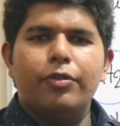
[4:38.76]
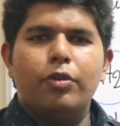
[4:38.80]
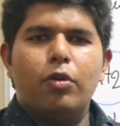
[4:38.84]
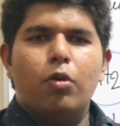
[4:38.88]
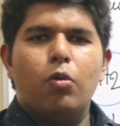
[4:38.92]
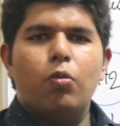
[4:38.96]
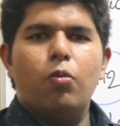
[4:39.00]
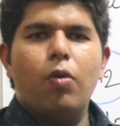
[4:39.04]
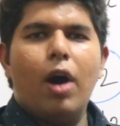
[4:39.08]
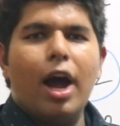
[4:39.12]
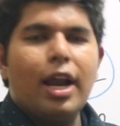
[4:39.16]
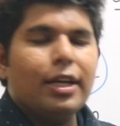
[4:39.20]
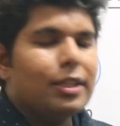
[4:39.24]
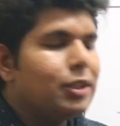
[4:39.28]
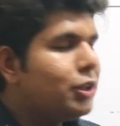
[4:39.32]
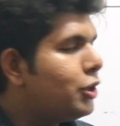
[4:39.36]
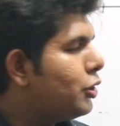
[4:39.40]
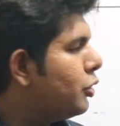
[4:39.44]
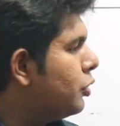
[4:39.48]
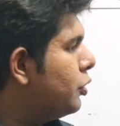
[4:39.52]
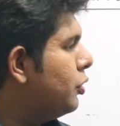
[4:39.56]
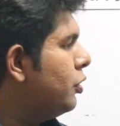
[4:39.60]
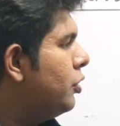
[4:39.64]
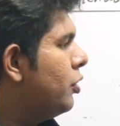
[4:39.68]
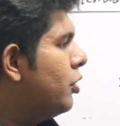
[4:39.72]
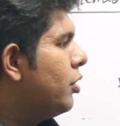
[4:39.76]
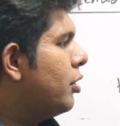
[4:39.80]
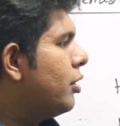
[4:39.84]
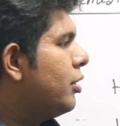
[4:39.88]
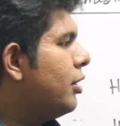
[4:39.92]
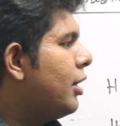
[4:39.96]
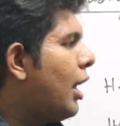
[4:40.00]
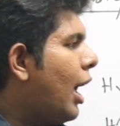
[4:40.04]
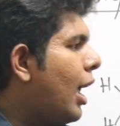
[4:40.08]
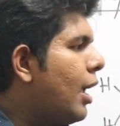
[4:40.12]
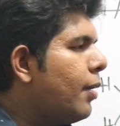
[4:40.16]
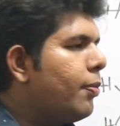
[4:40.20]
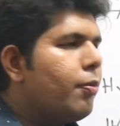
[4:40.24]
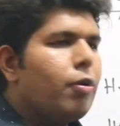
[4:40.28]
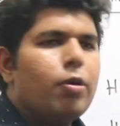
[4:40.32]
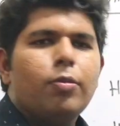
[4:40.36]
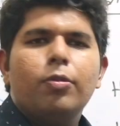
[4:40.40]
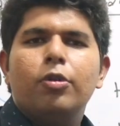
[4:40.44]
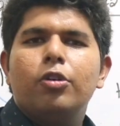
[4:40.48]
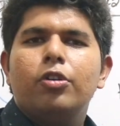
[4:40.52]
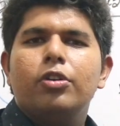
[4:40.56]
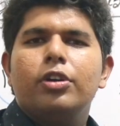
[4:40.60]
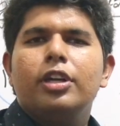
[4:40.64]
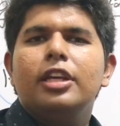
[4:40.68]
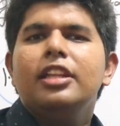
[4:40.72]
কি ওয়ান টু
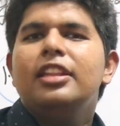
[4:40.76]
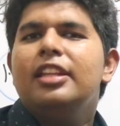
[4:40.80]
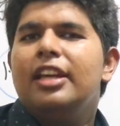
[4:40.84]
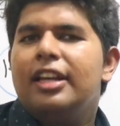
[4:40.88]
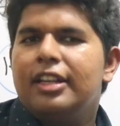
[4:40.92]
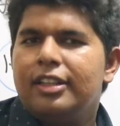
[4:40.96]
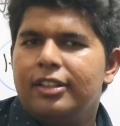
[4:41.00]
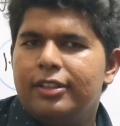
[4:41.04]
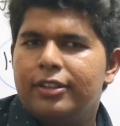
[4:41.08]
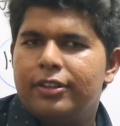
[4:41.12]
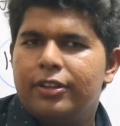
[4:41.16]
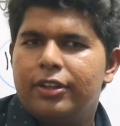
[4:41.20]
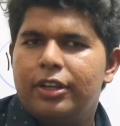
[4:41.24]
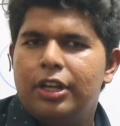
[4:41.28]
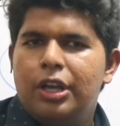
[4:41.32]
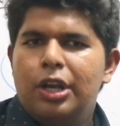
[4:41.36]
ডাইব্রোমো ইথেন